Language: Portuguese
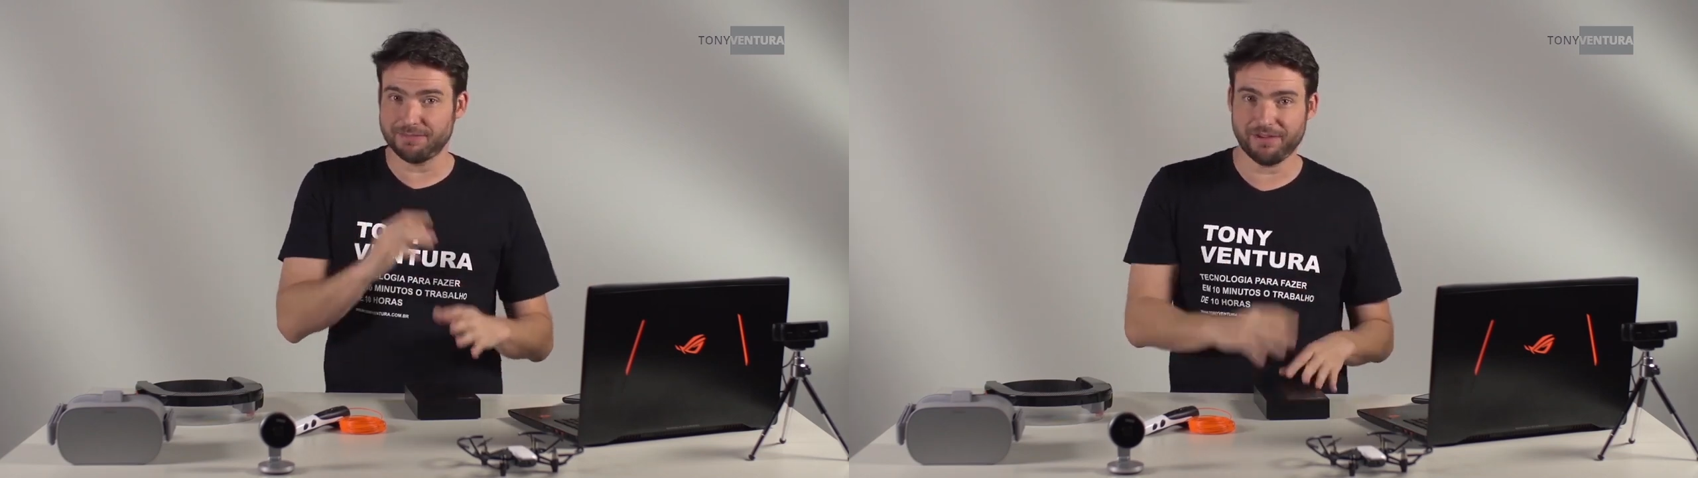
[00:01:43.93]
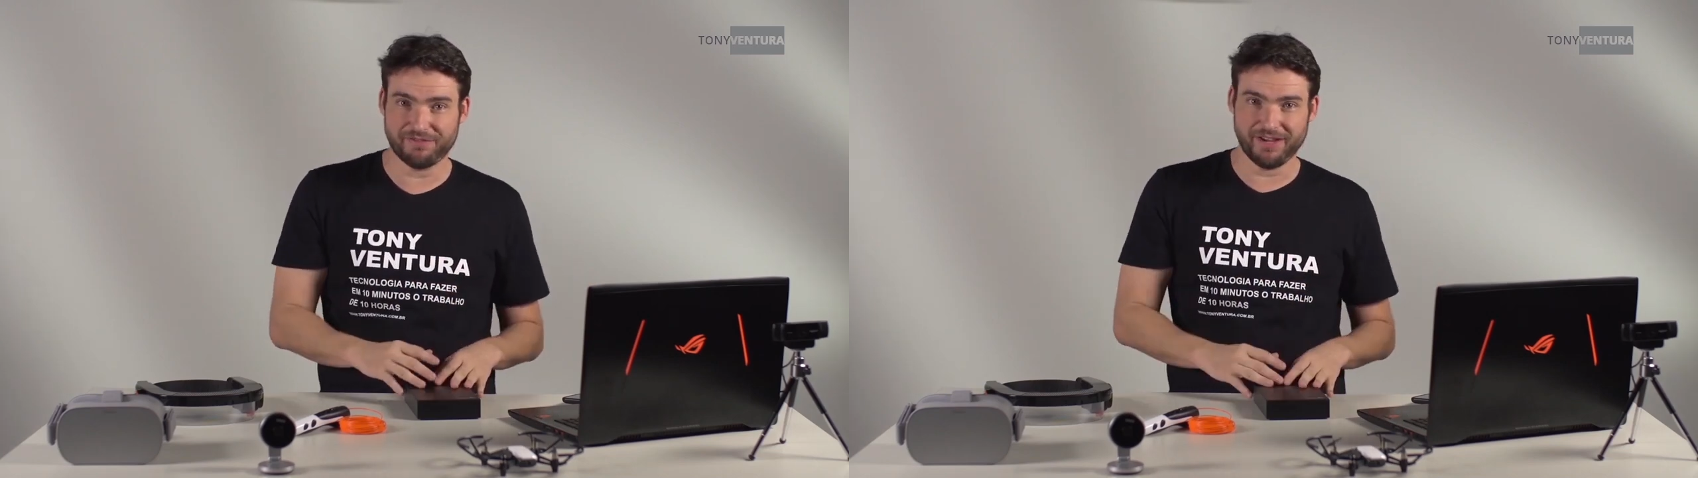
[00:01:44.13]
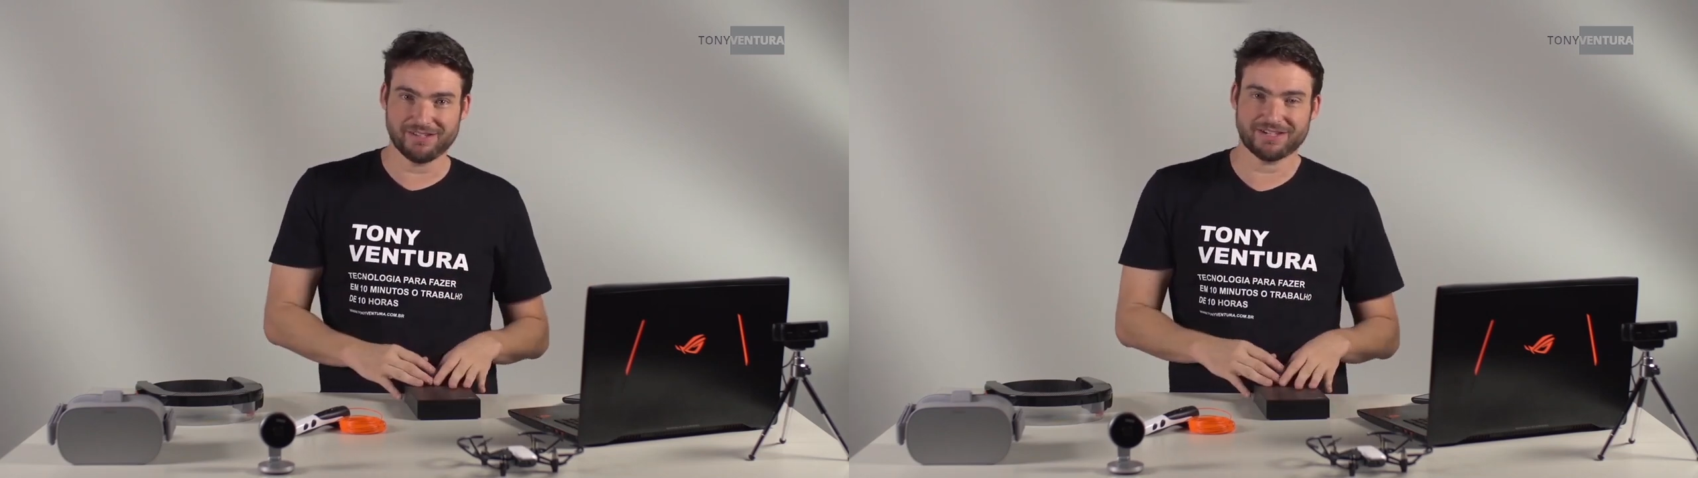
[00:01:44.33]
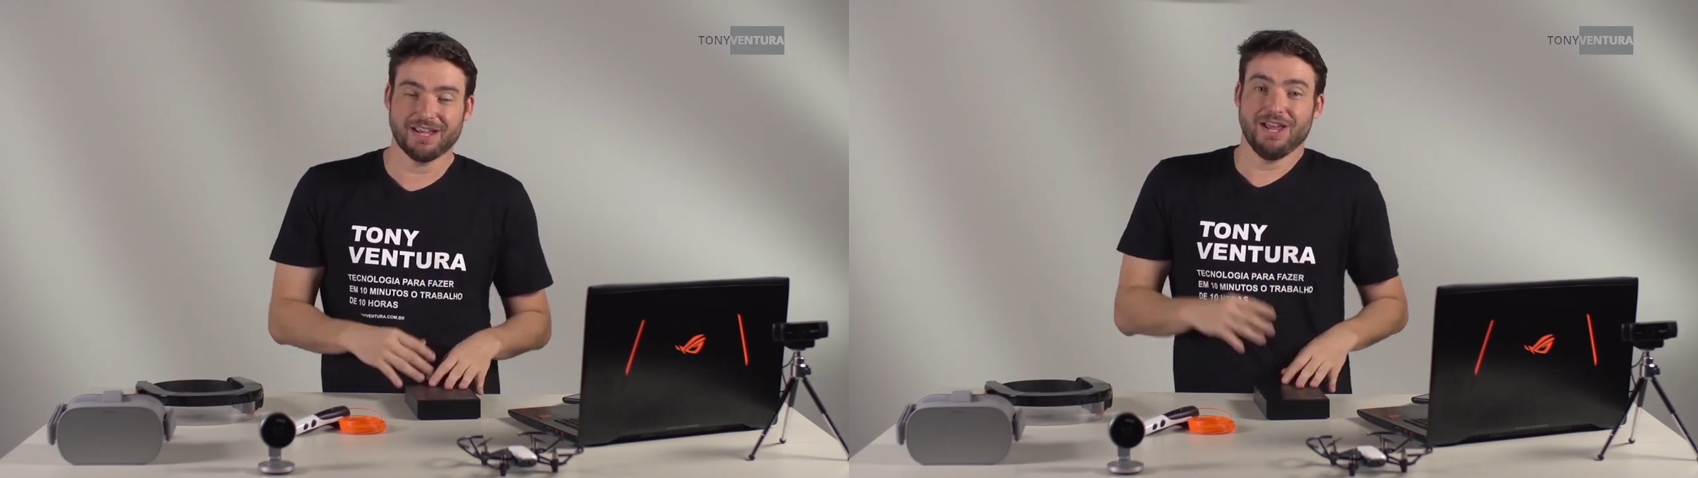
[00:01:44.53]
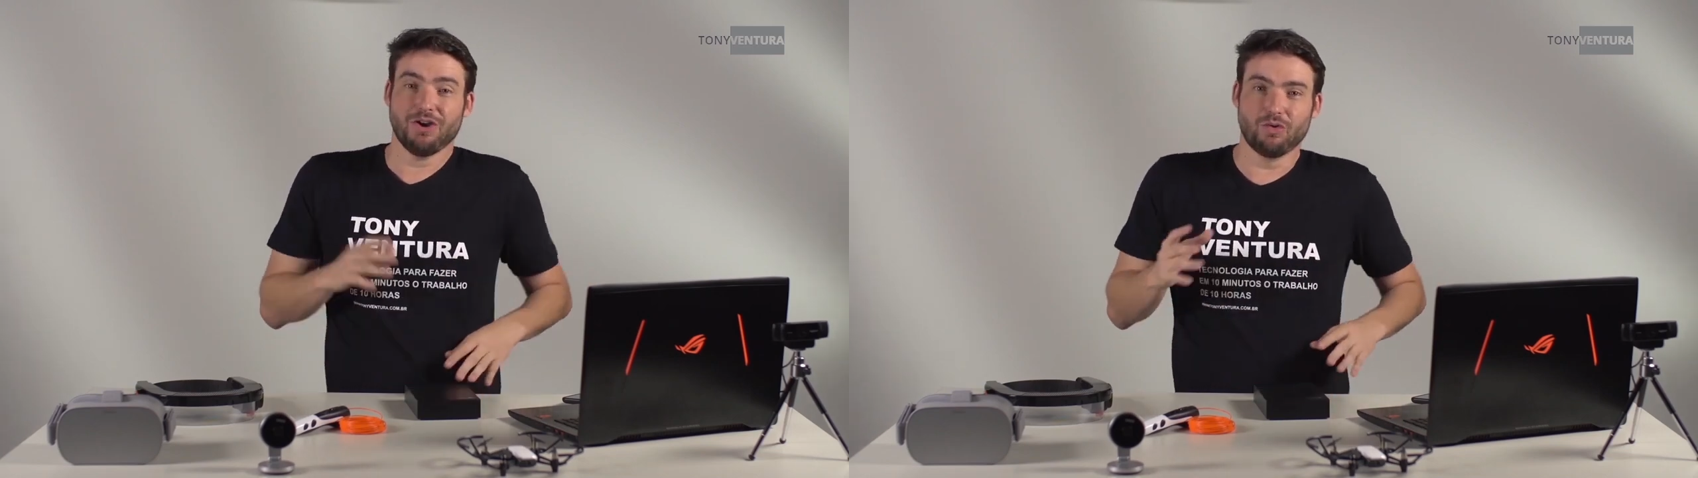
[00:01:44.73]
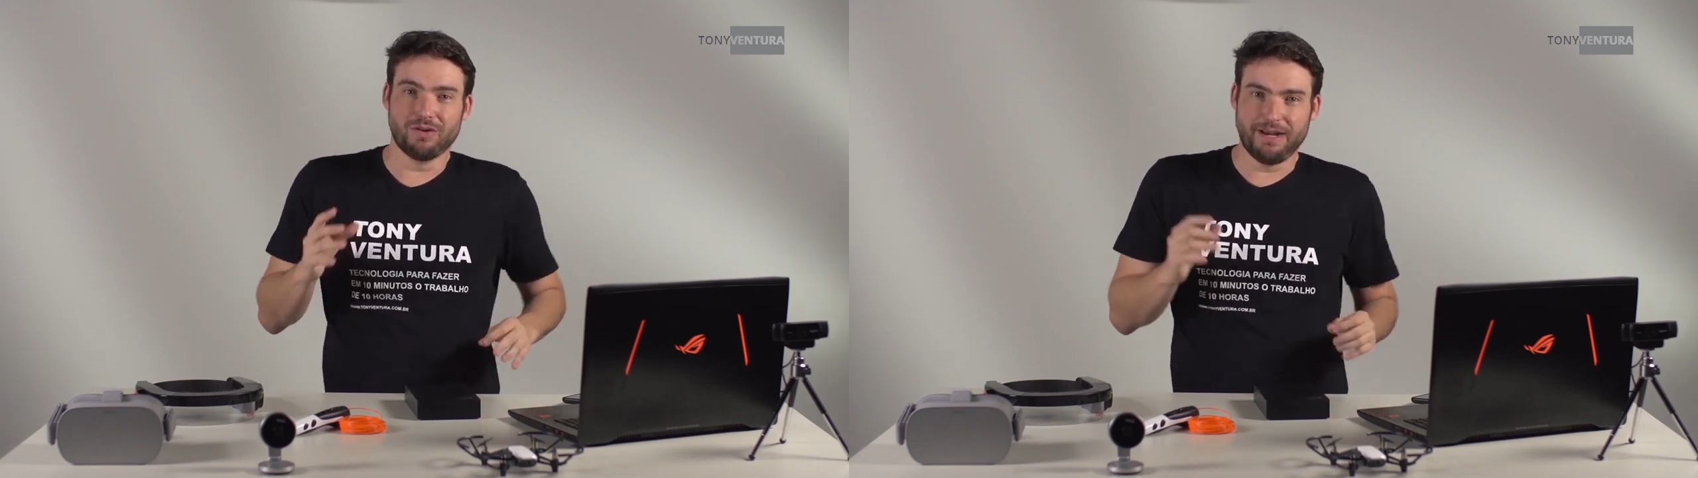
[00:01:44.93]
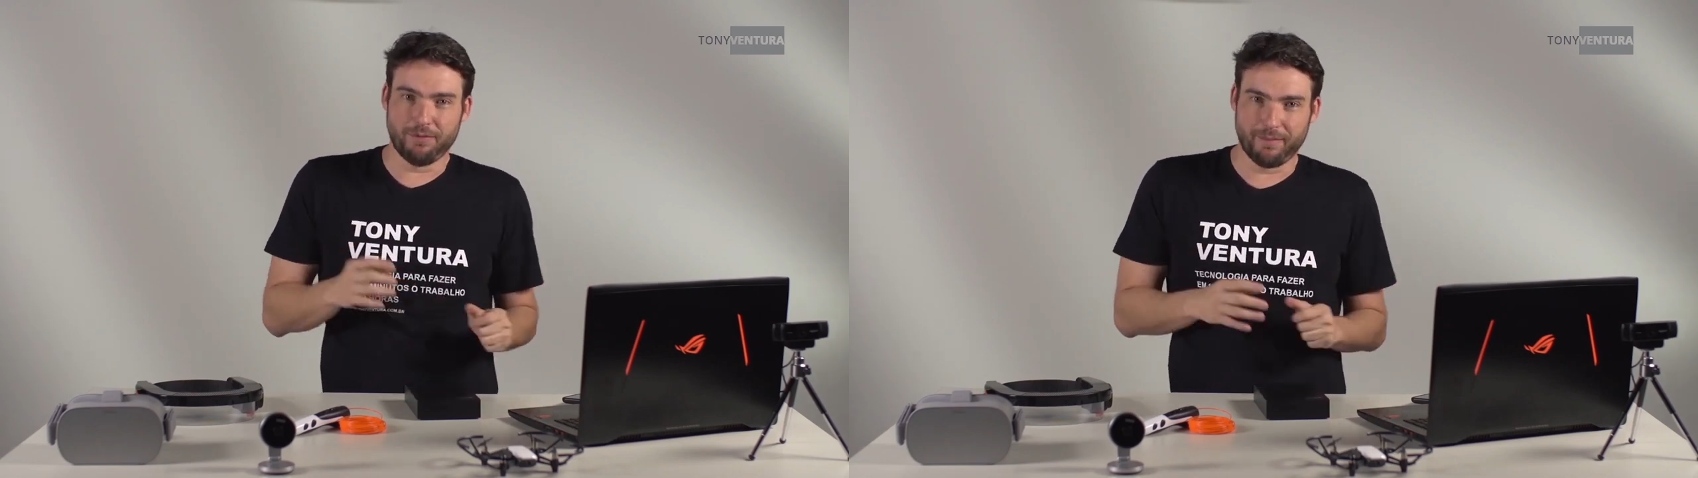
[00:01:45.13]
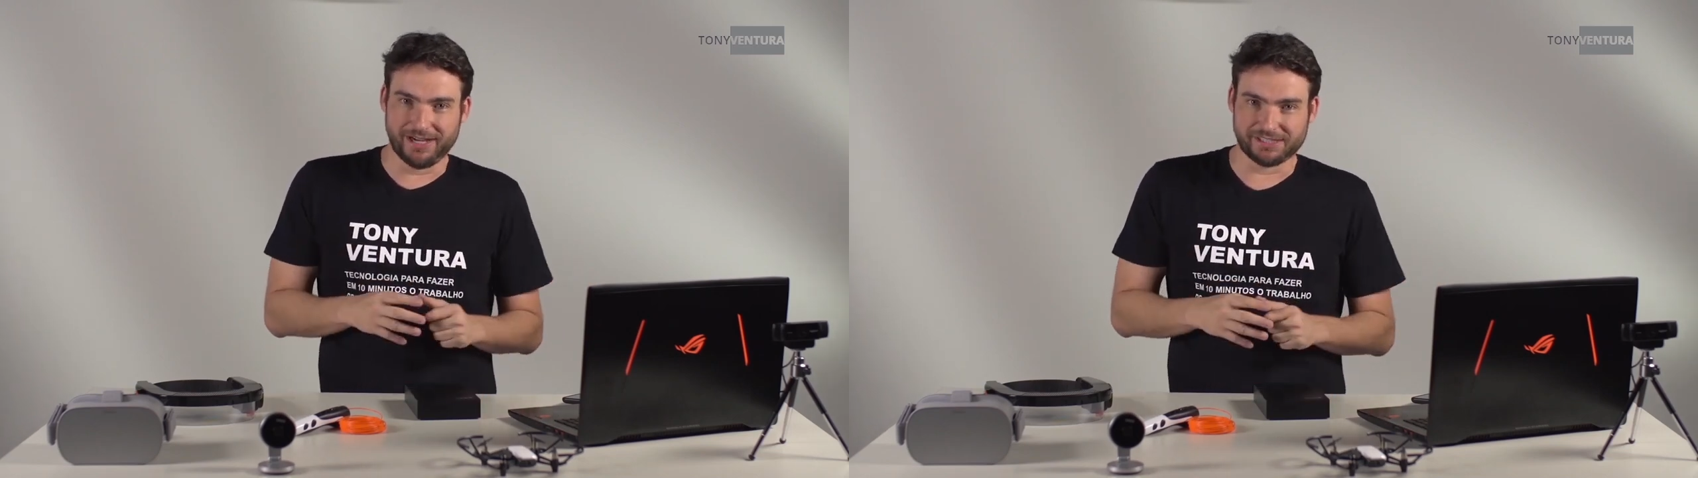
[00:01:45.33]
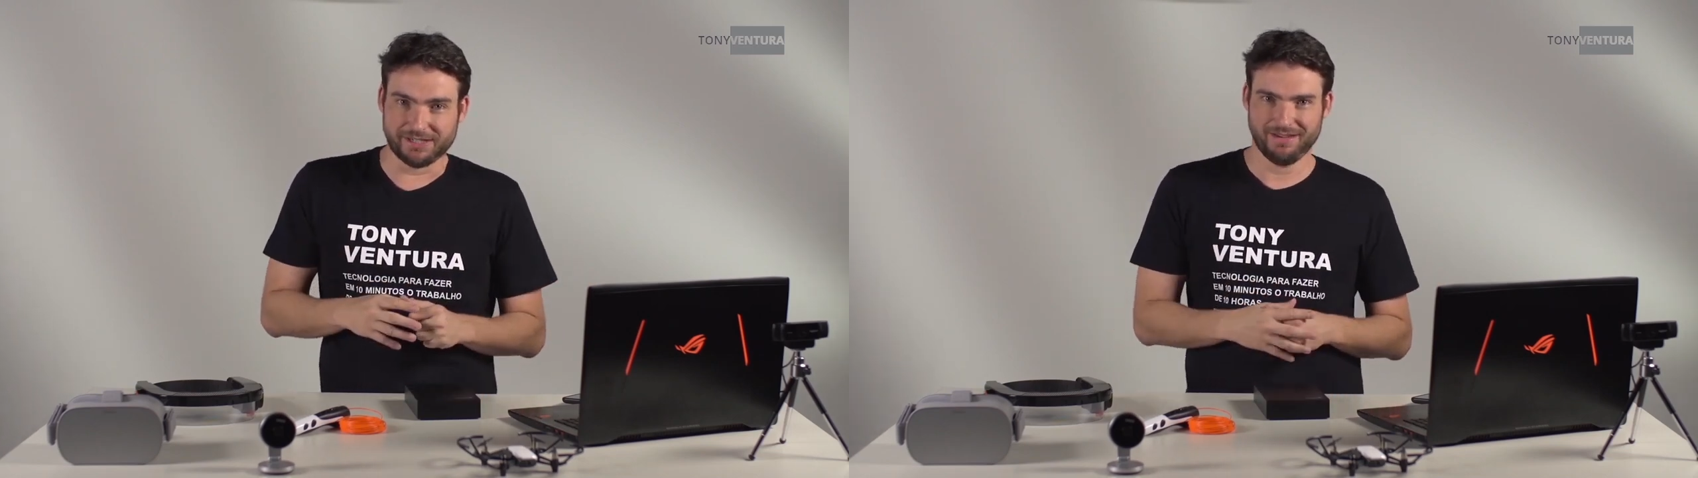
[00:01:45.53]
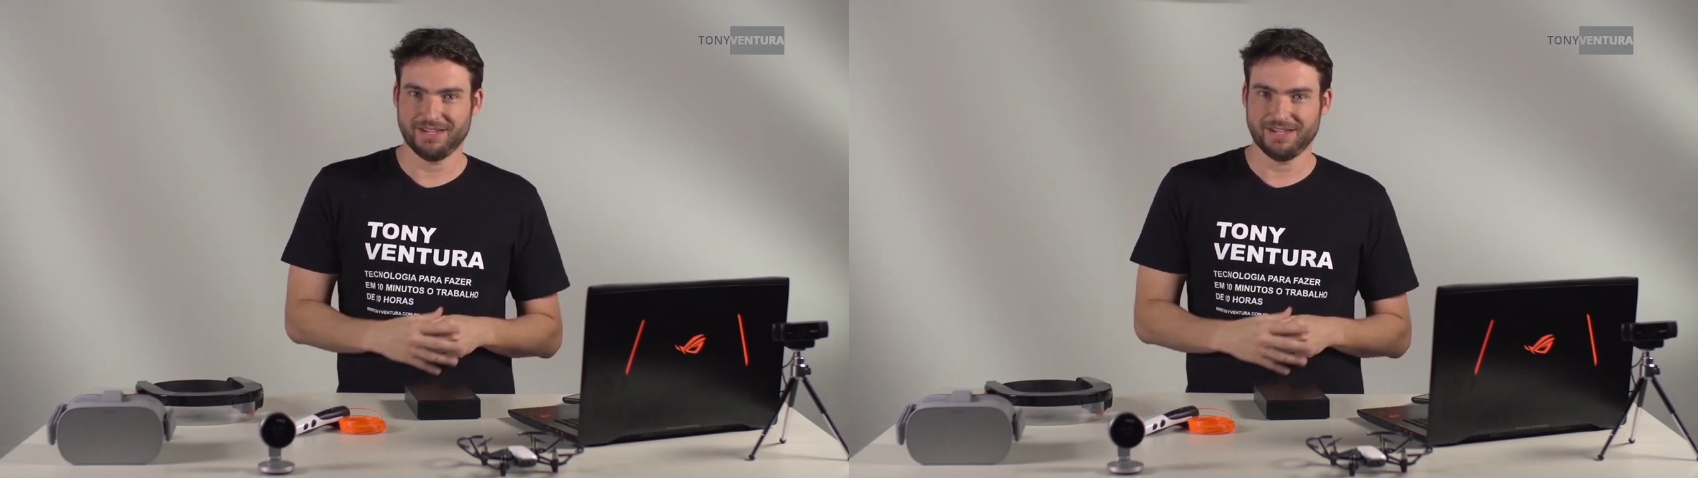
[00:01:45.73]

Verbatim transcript: perfeitas com Clipomatic.